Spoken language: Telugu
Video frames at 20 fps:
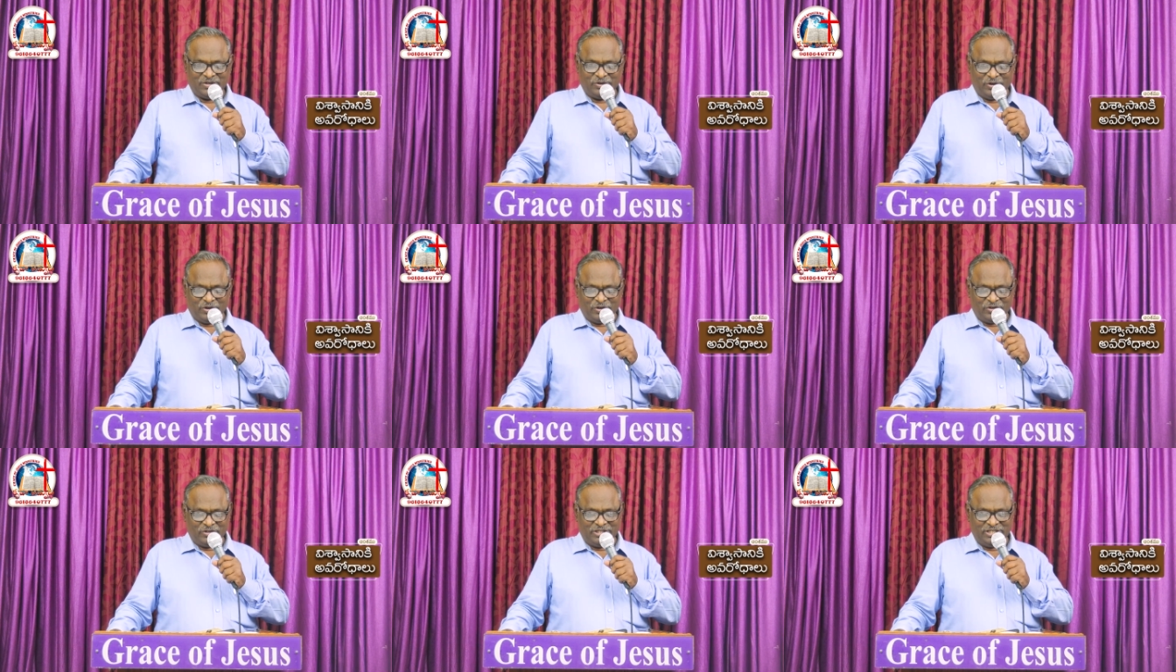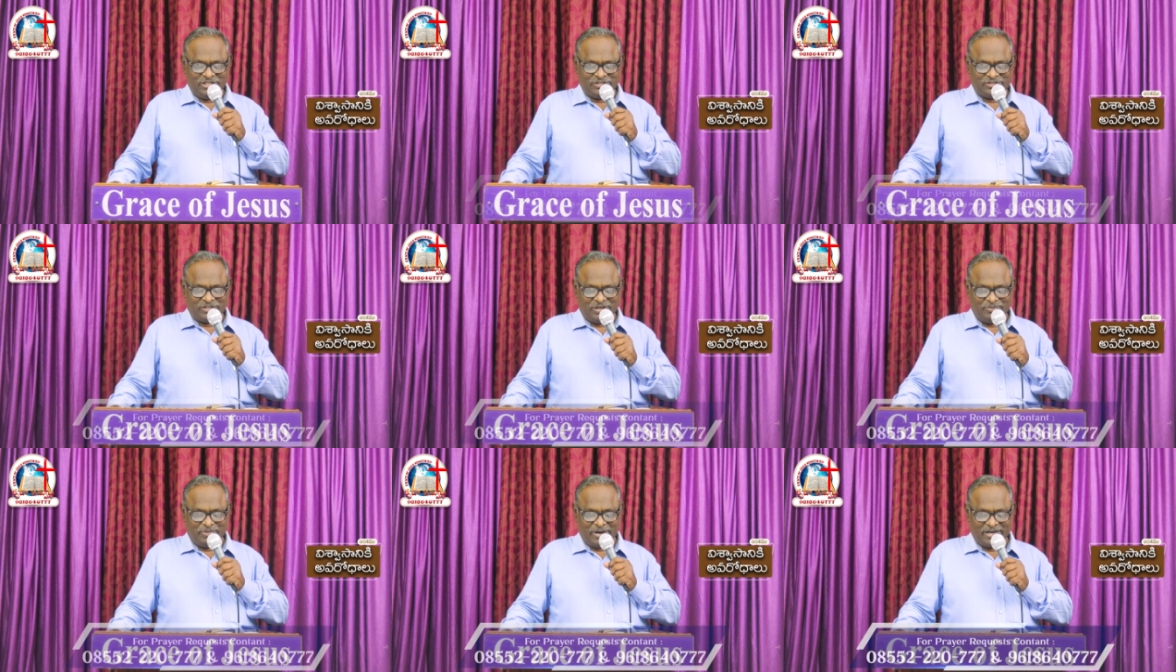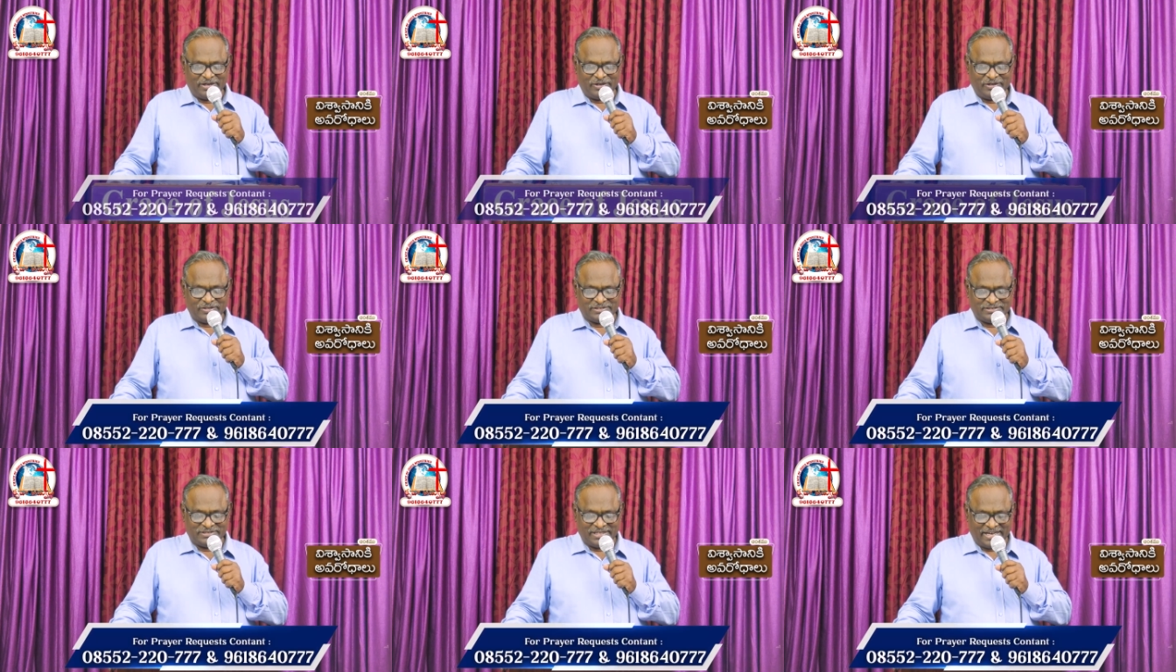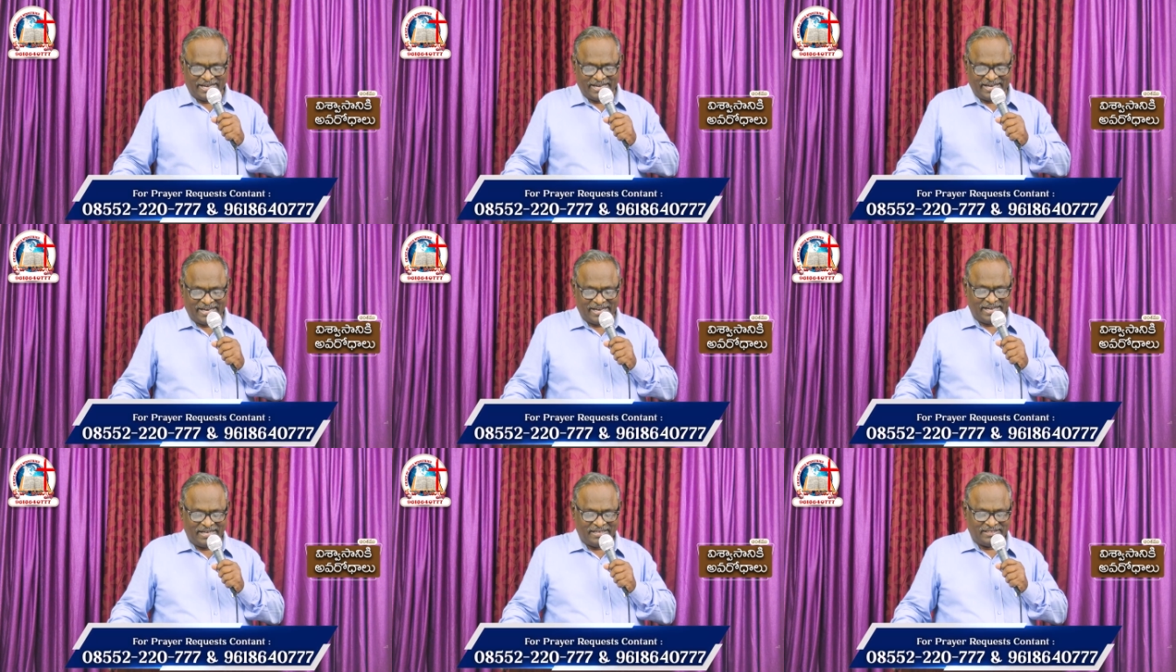గొడుగు తీసుకొని బయటకు వస్తే
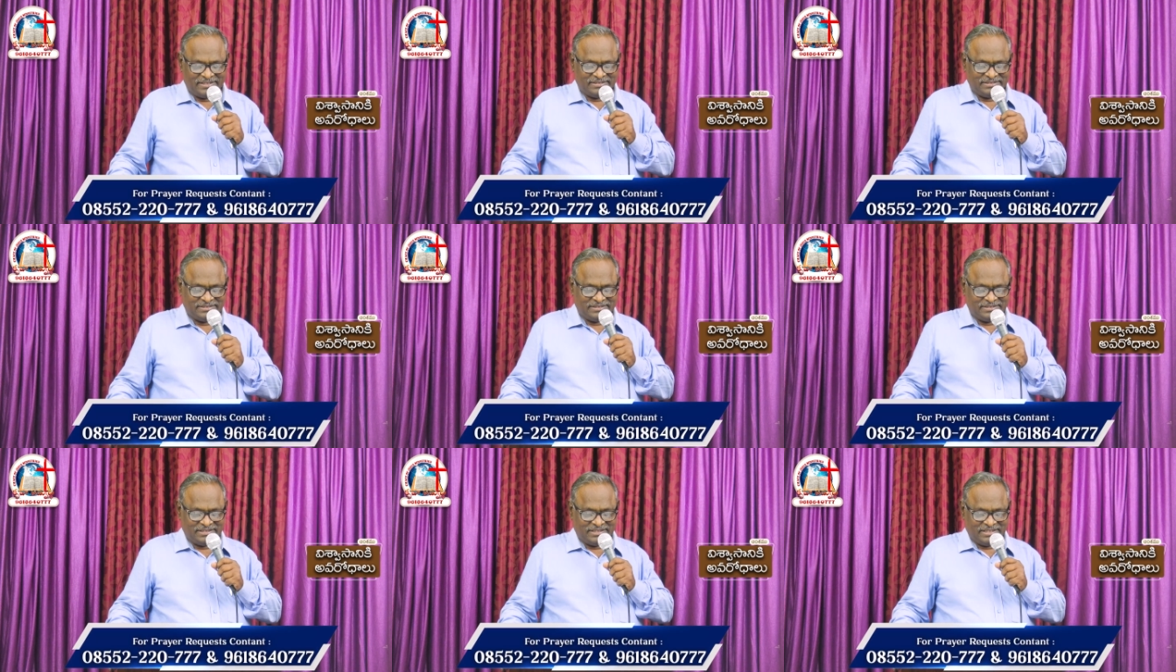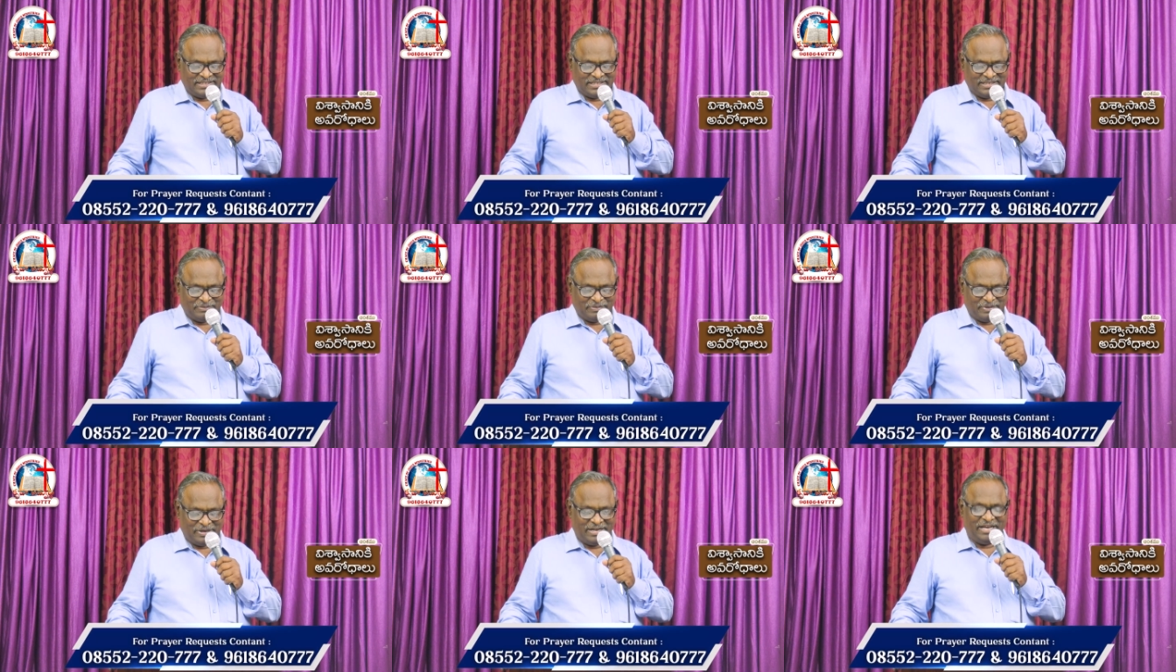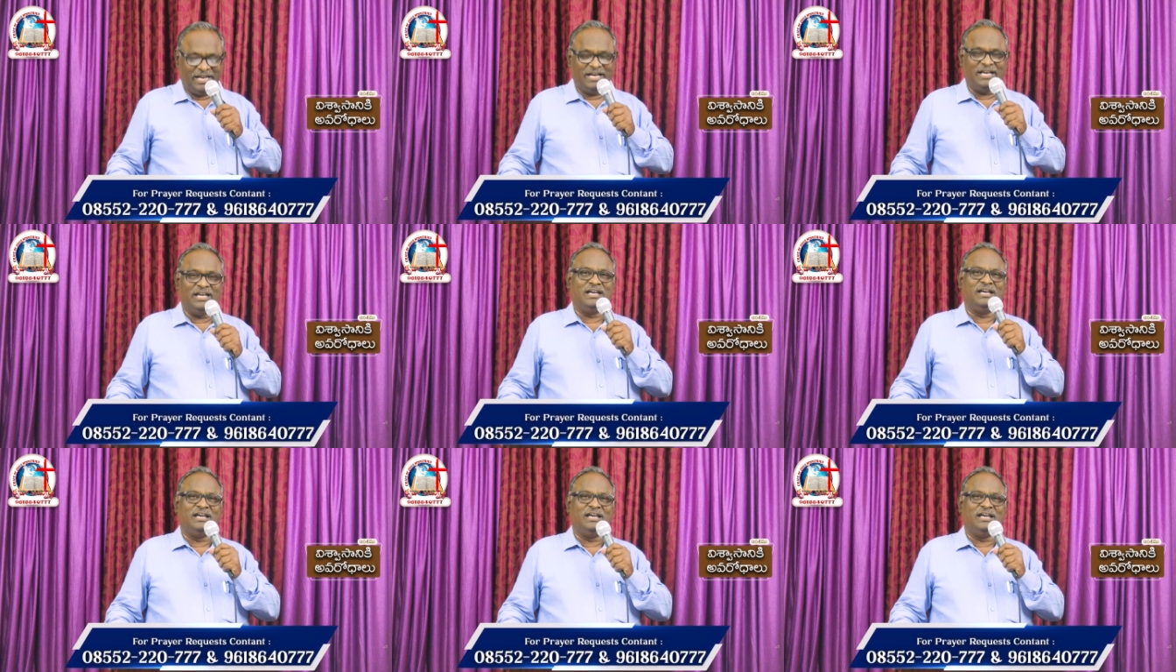మరి